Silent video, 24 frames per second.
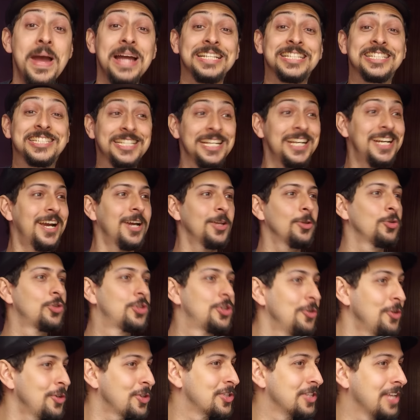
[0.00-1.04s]
uma dica do
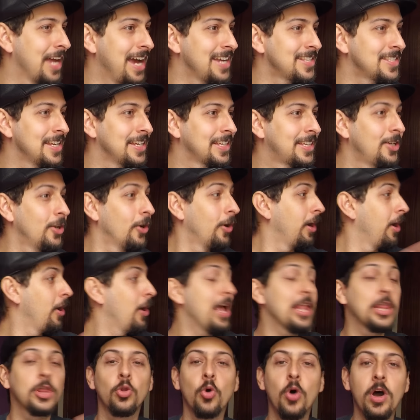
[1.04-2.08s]
tio Snizen aqui, ó. Eu
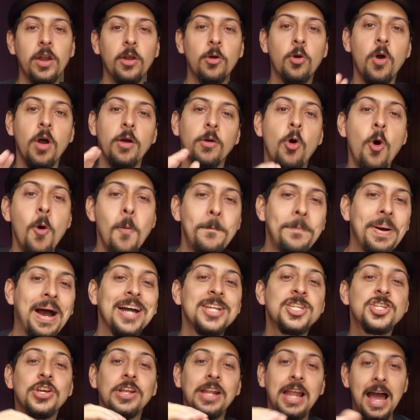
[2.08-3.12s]
adoro
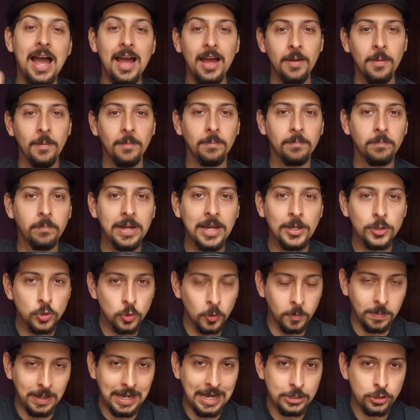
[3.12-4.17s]
compartilhar
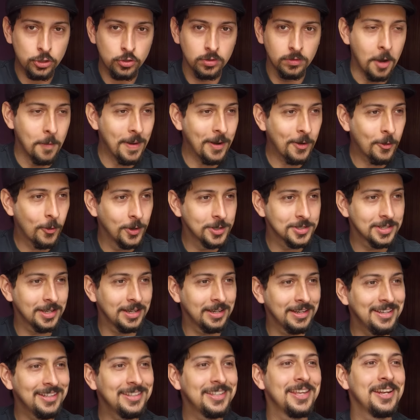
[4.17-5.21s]
preço baixo é uma
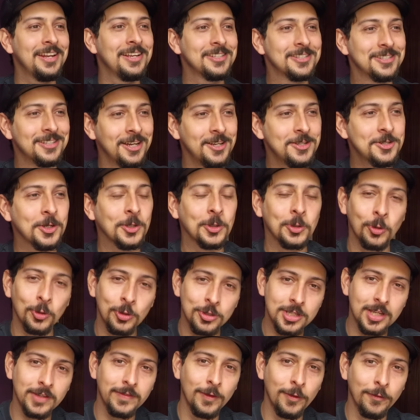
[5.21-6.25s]
coisa interessante que
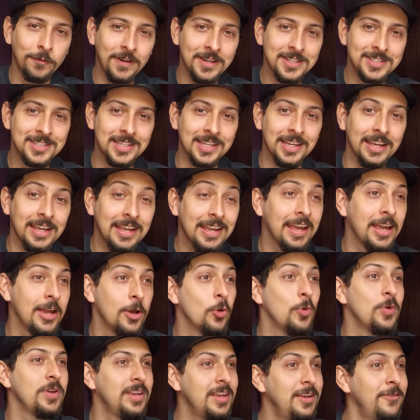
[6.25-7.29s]
todos deviam fazer. E
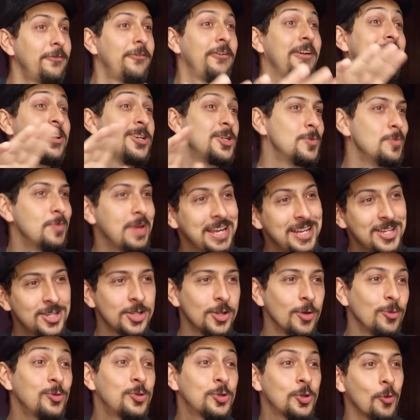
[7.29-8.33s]
eu, infelizmente,
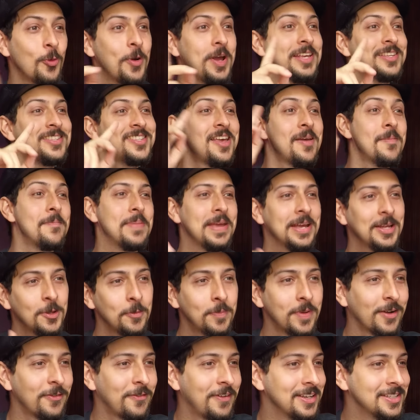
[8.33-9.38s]
não estou recebendo
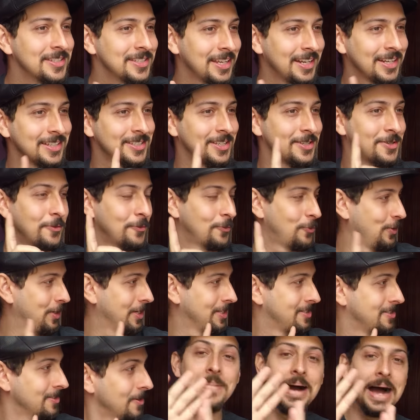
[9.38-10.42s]
para fazer essa
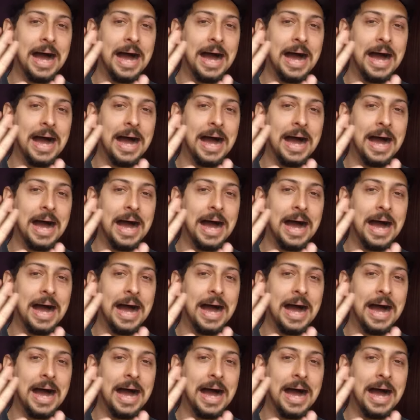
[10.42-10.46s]
divulgação.